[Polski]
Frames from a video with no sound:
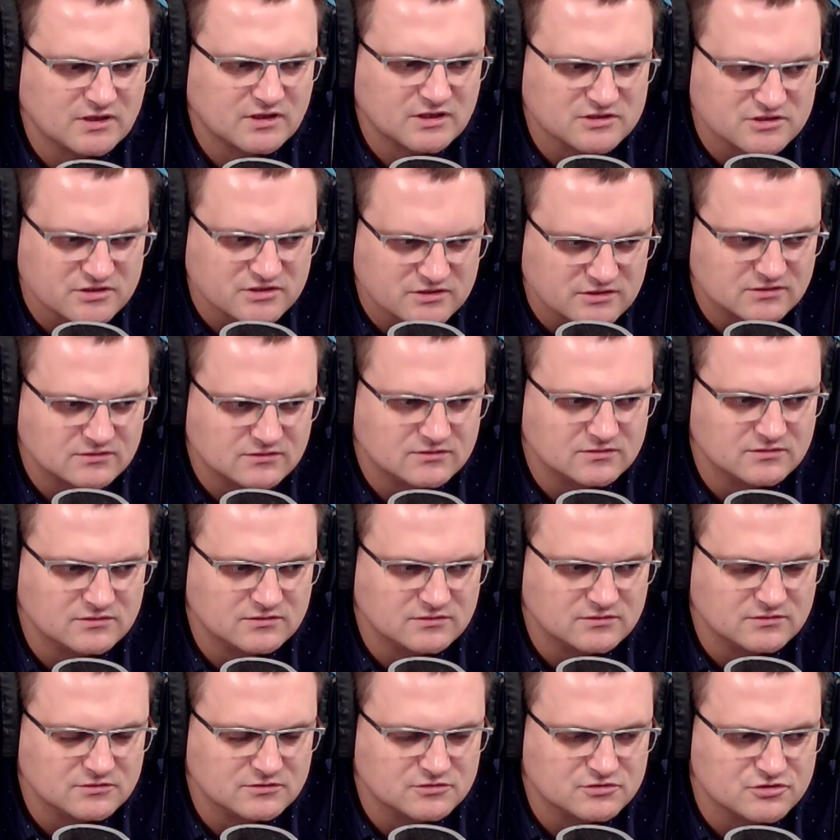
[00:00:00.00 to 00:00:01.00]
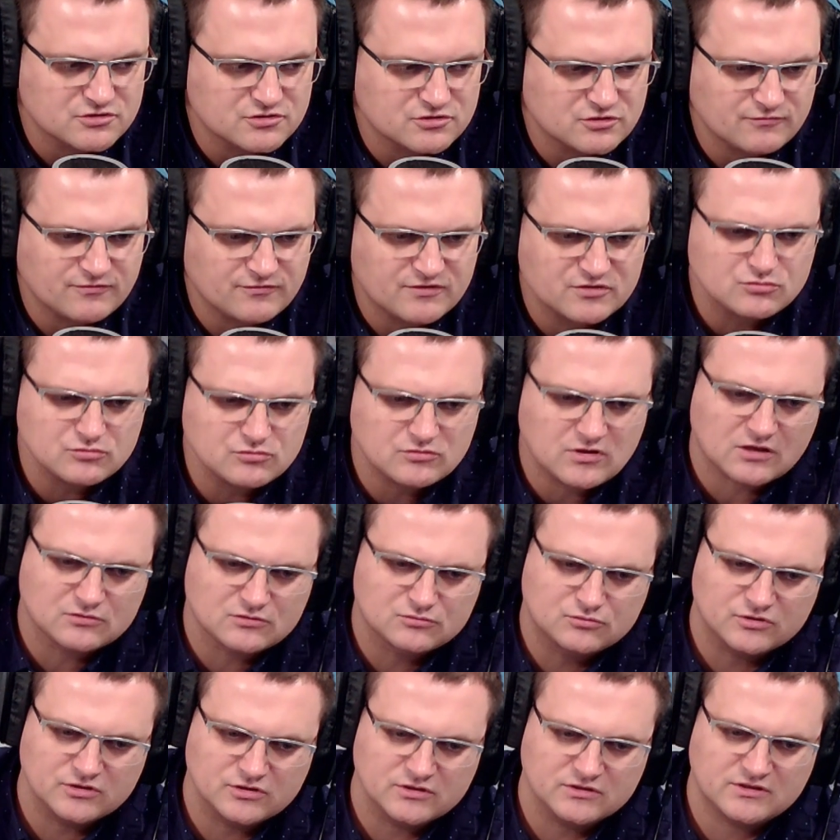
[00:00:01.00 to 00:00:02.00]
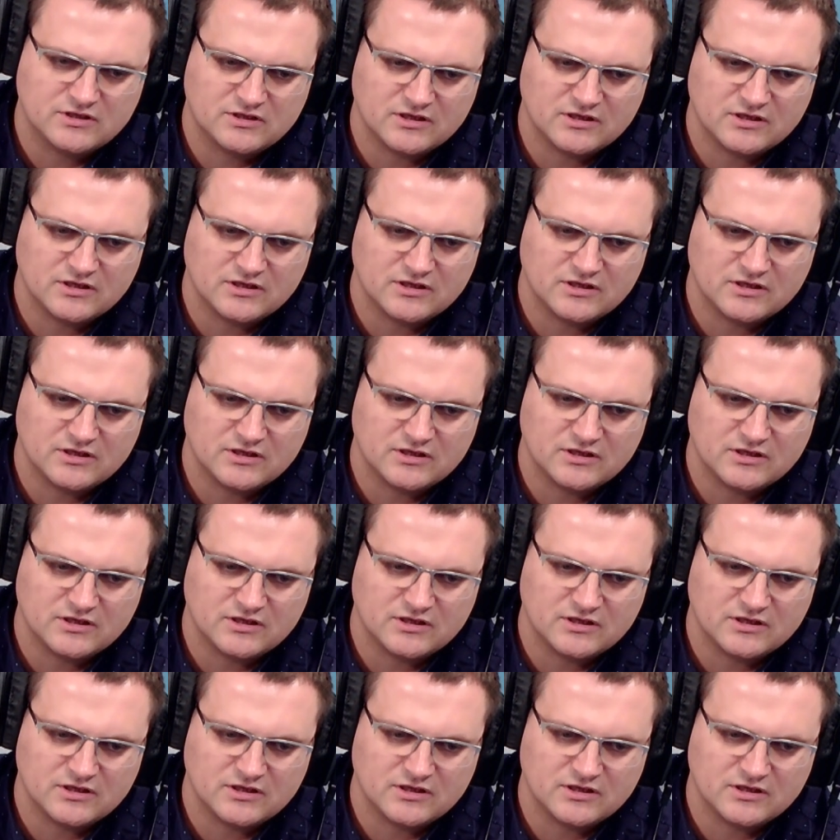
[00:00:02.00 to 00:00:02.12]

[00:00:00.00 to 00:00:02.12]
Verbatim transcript: także y, Krzysztofa Żuka, który